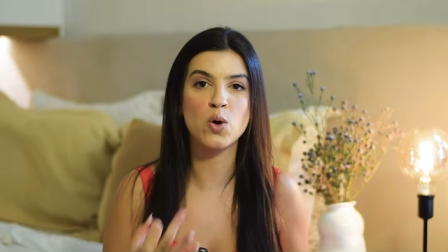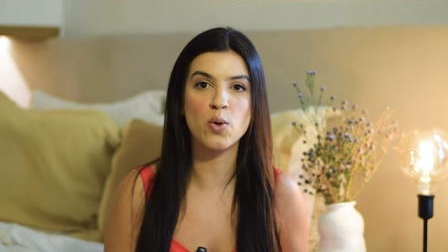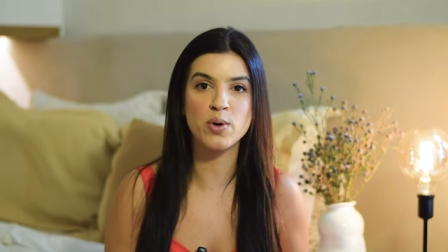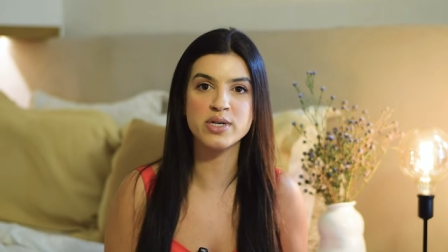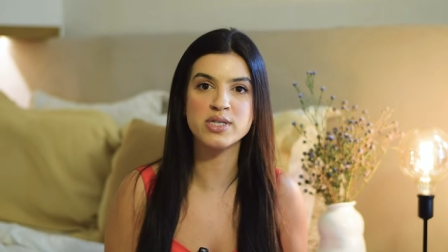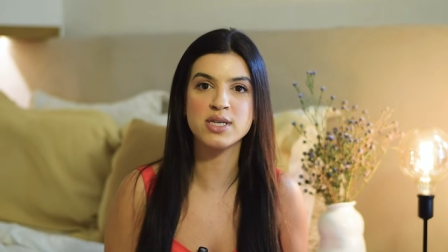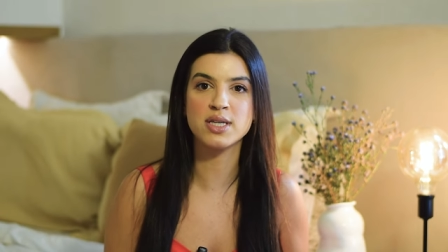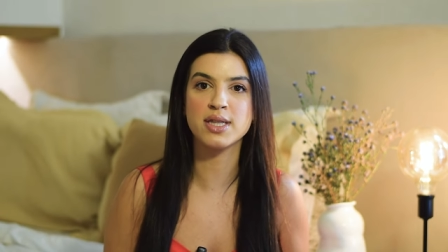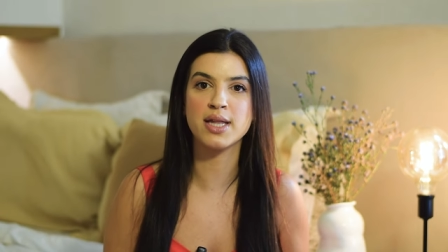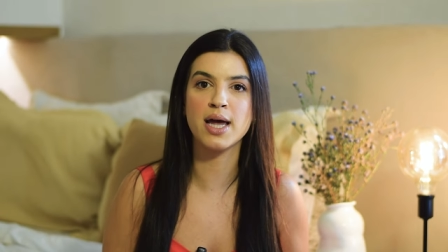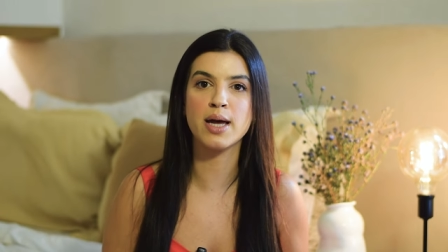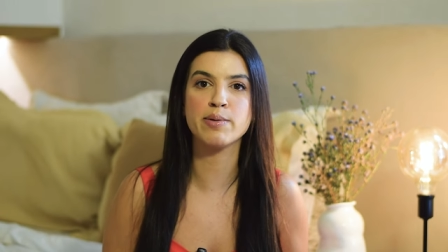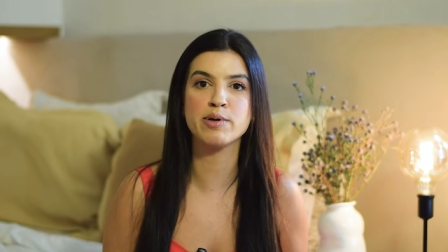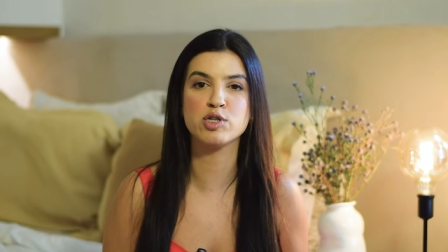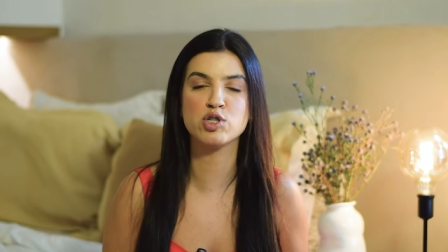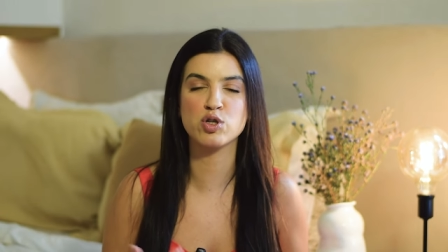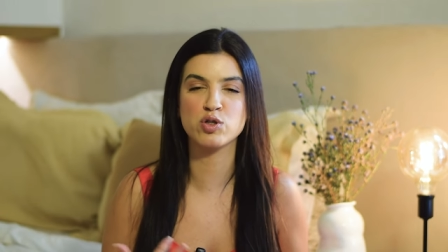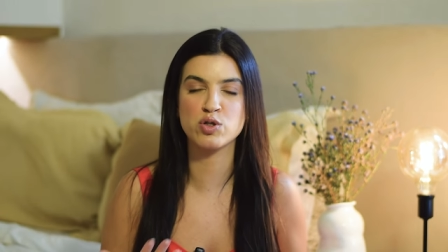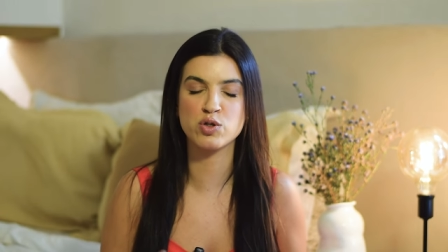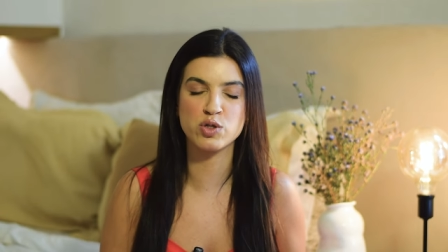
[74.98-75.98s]
com esse tema
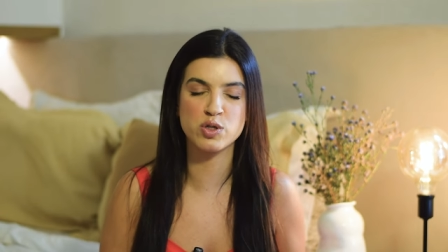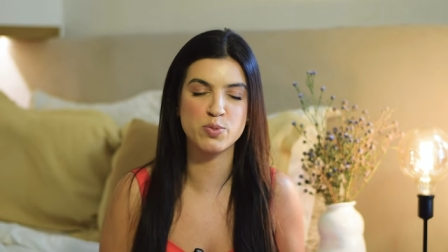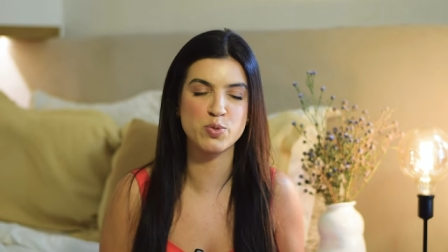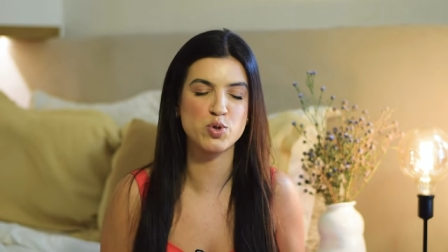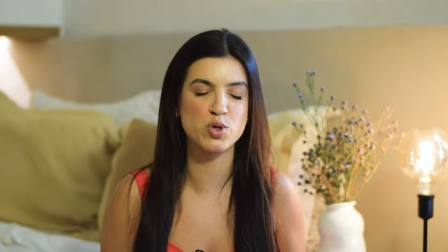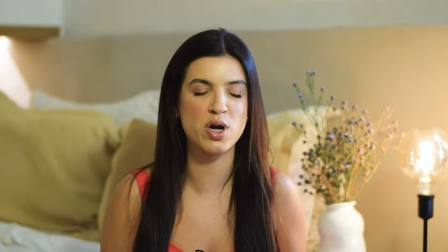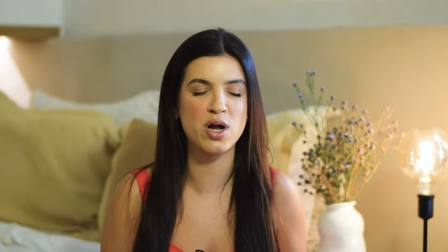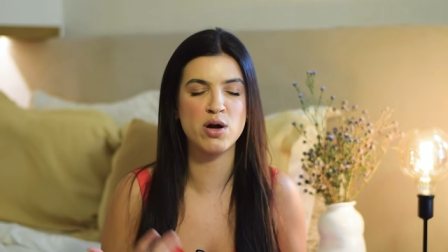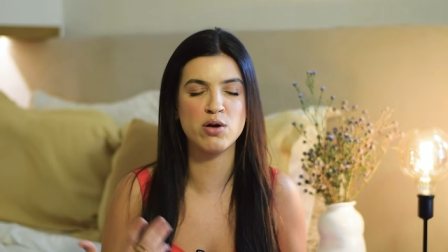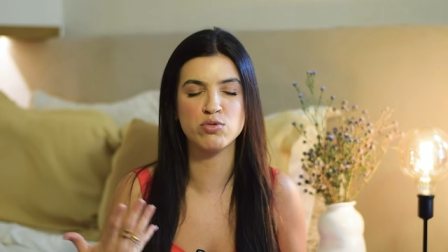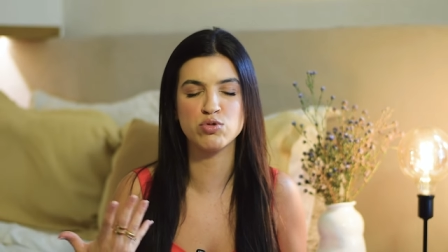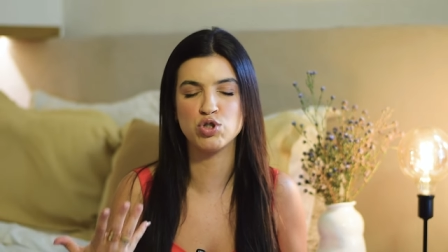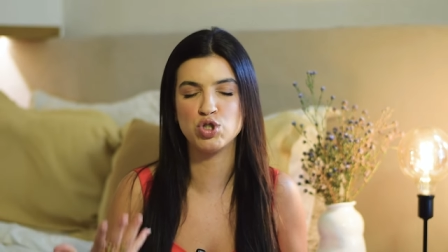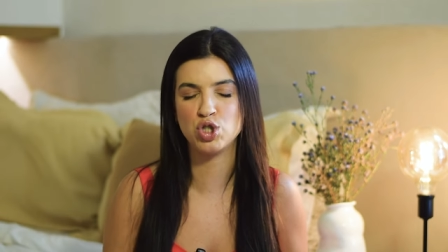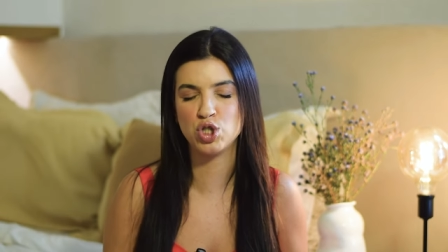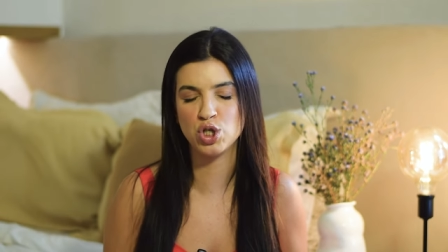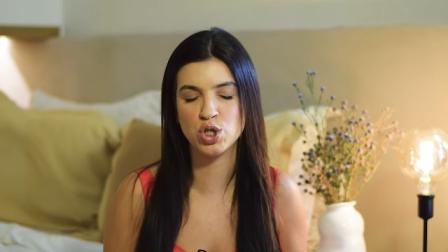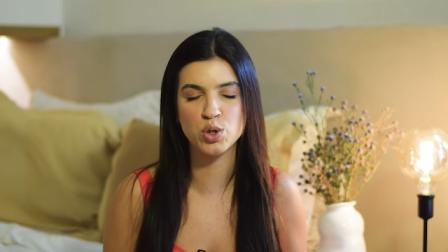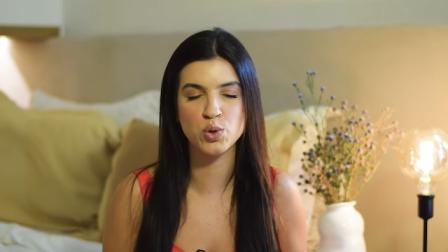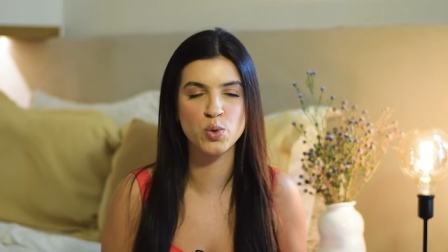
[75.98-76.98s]
de anticoncepcional,
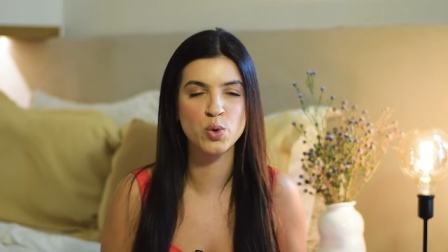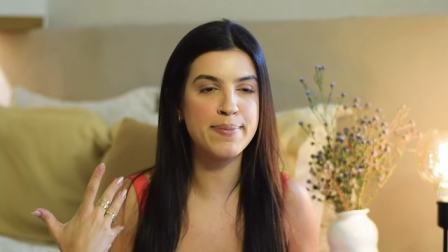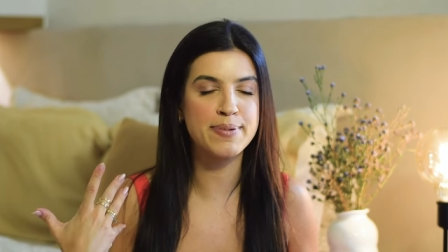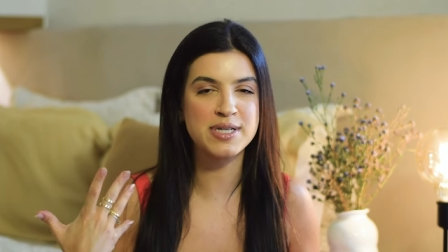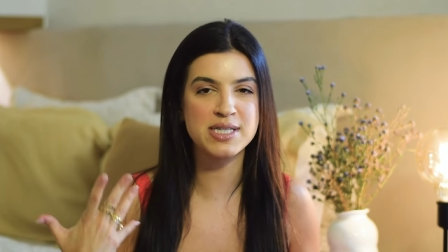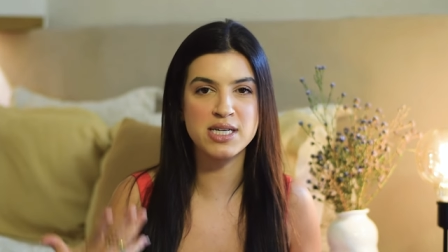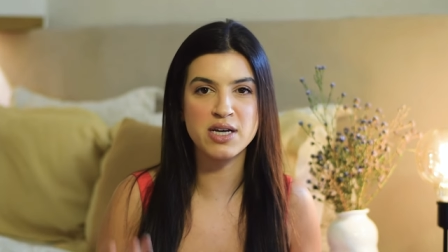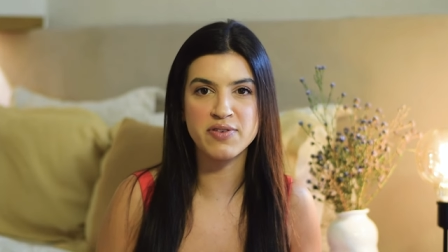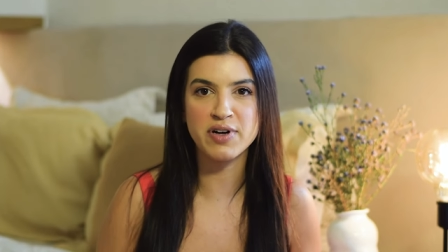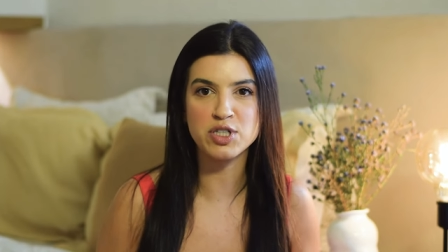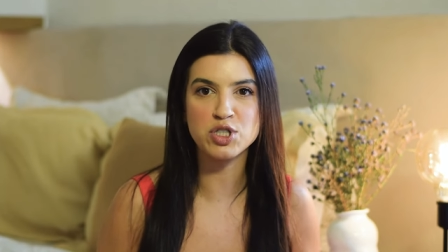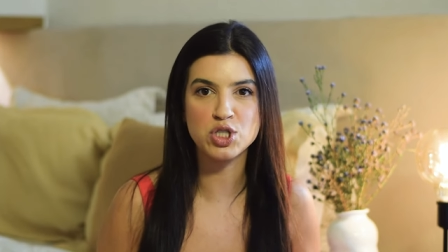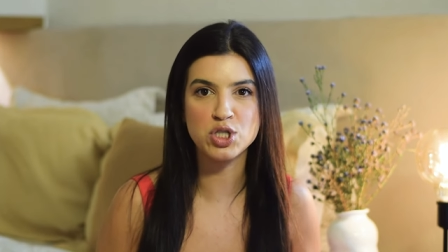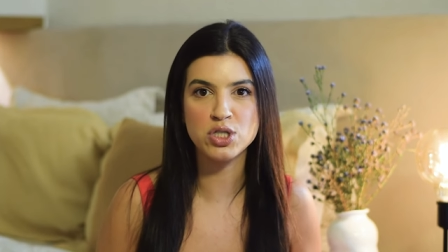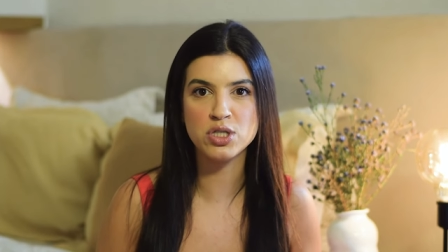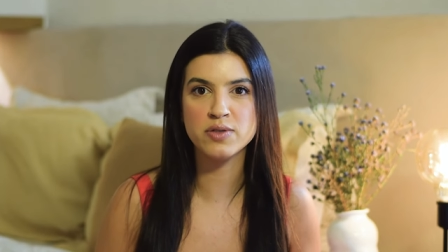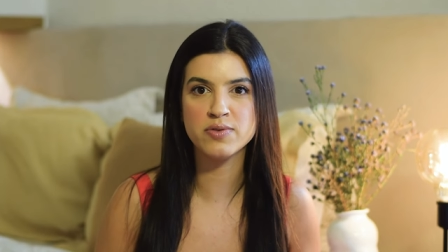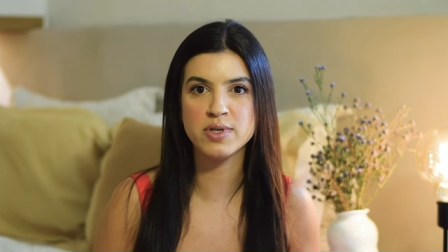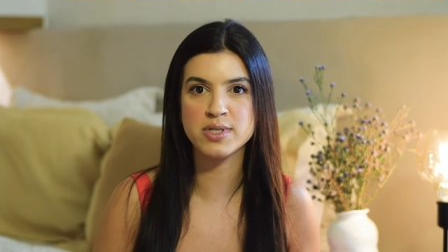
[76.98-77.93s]
DIL, preservativo,